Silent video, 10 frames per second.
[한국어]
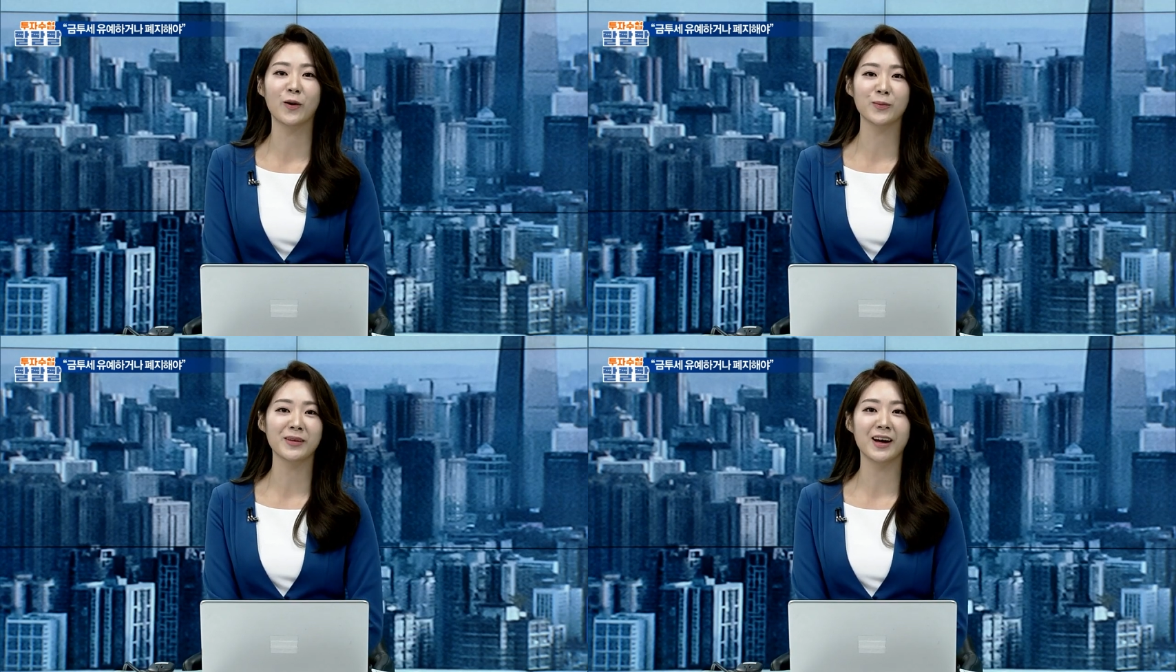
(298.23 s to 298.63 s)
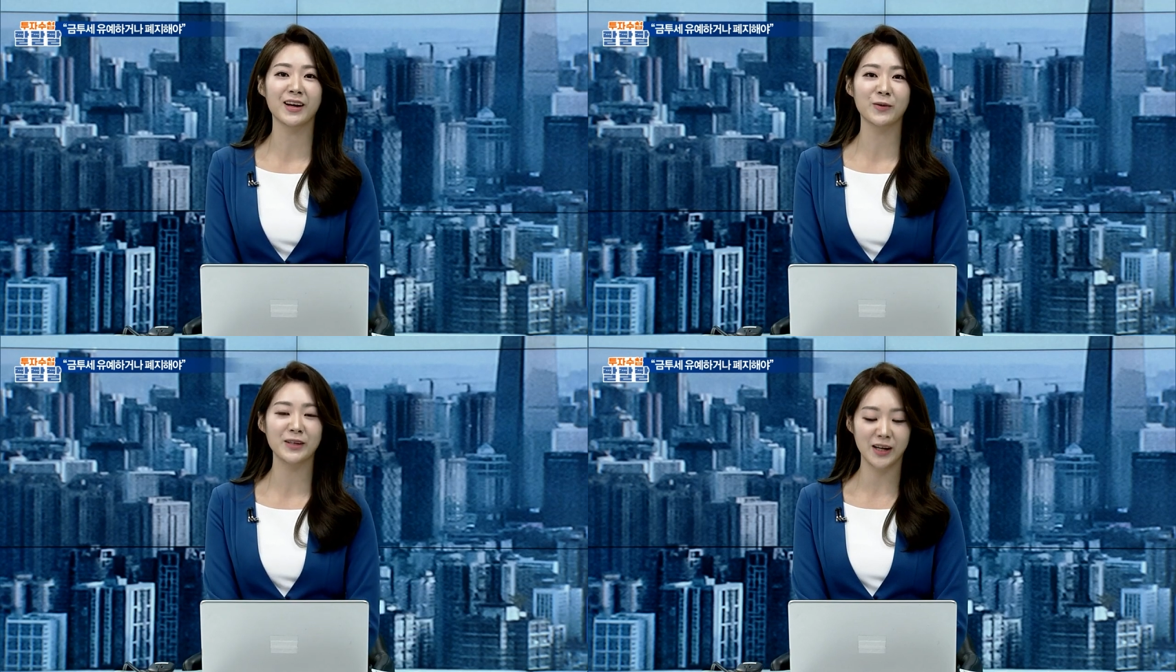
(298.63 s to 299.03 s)

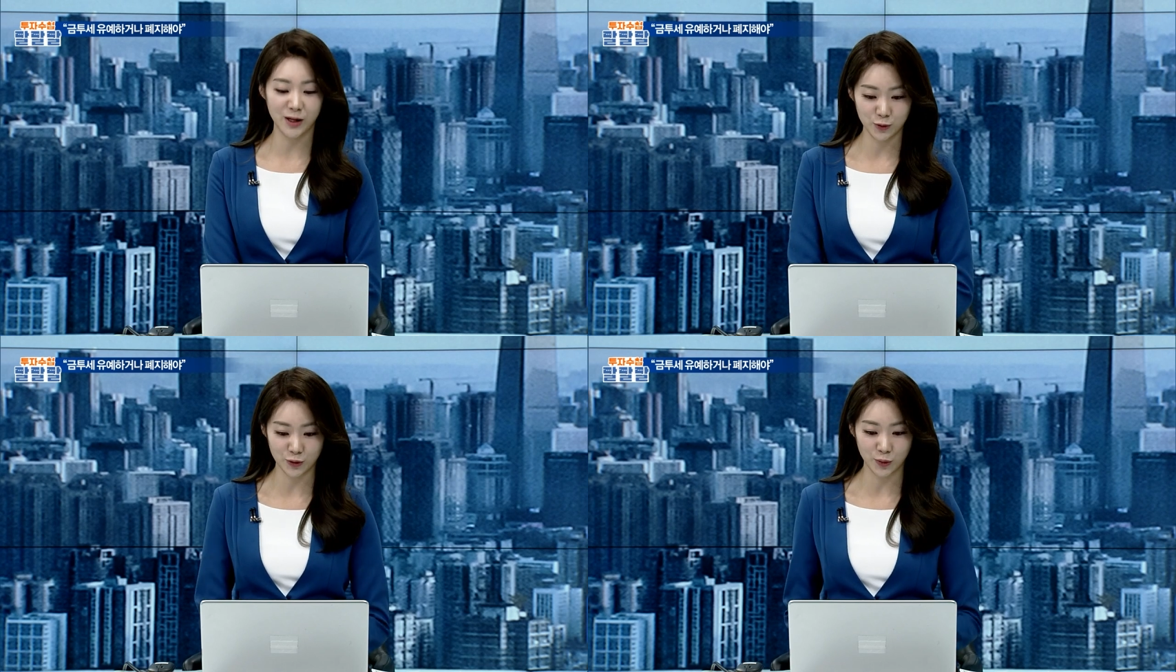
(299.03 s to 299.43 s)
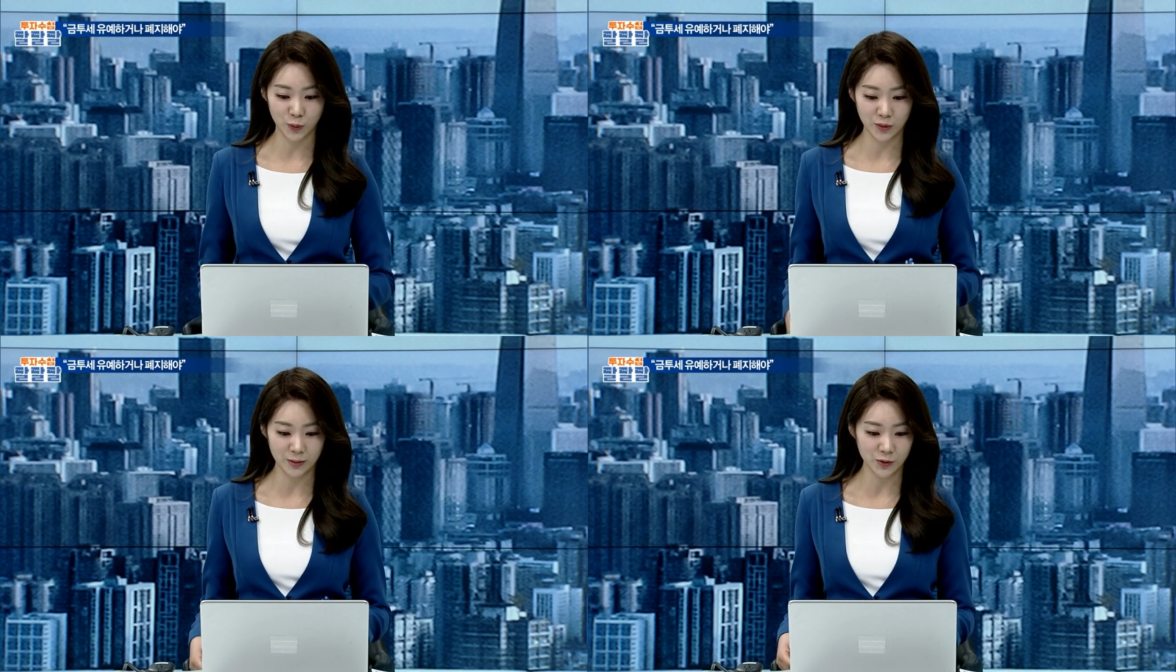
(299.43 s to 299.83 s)
없다라고 이야기해
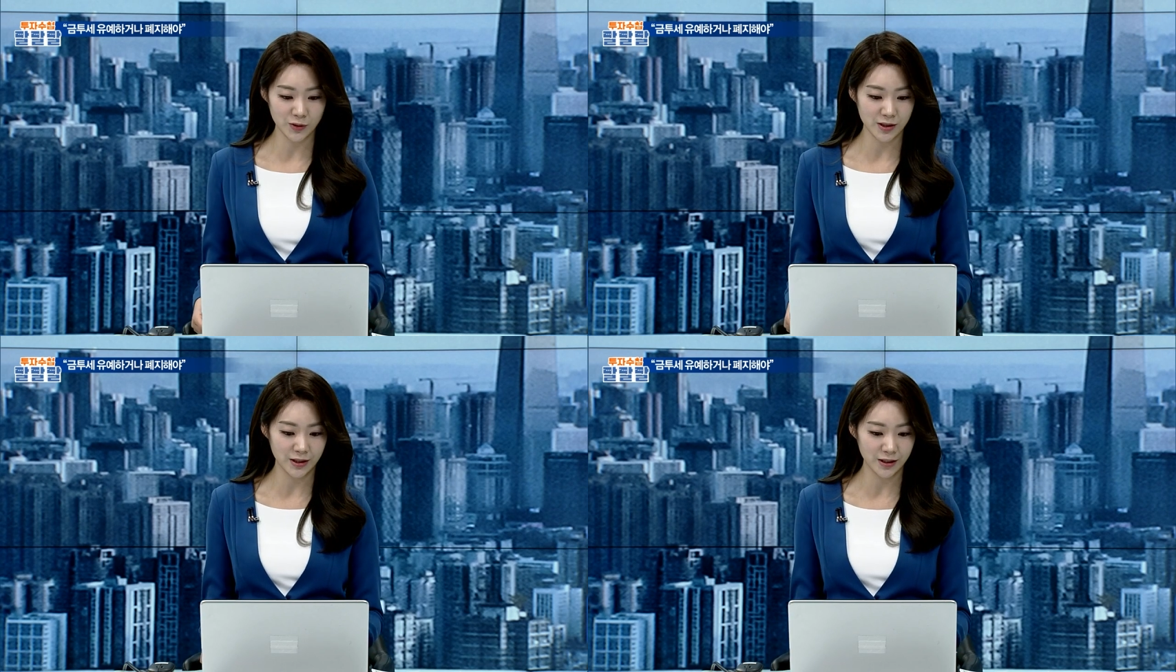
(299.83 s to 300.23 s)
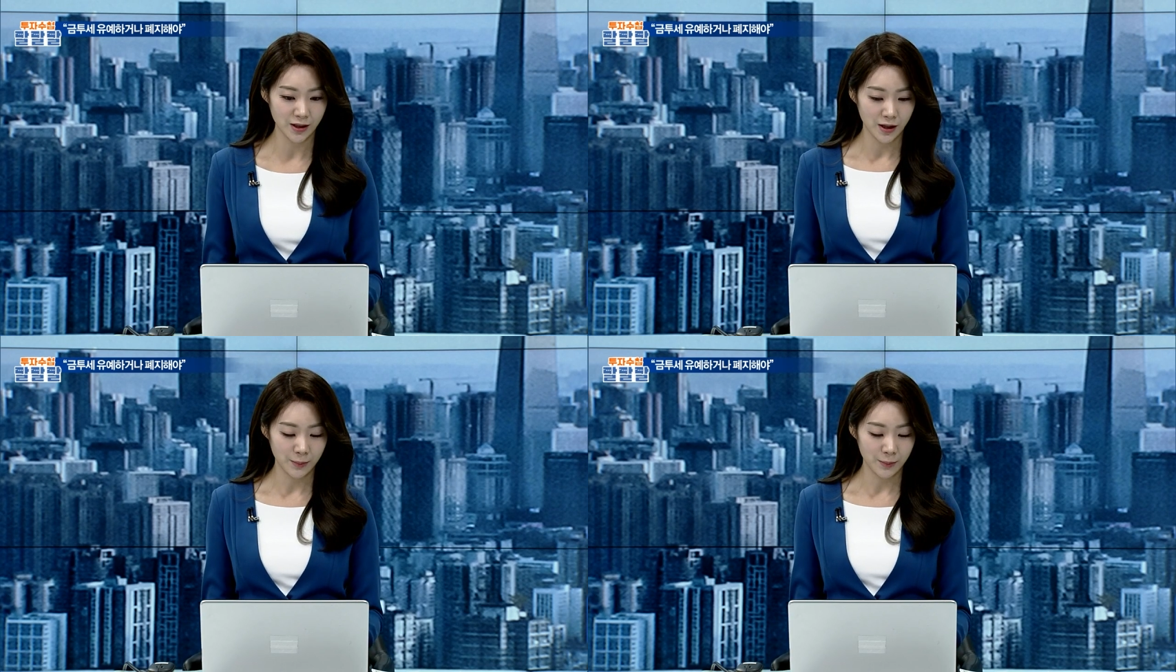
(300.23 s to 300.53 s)
주셨고 금투세는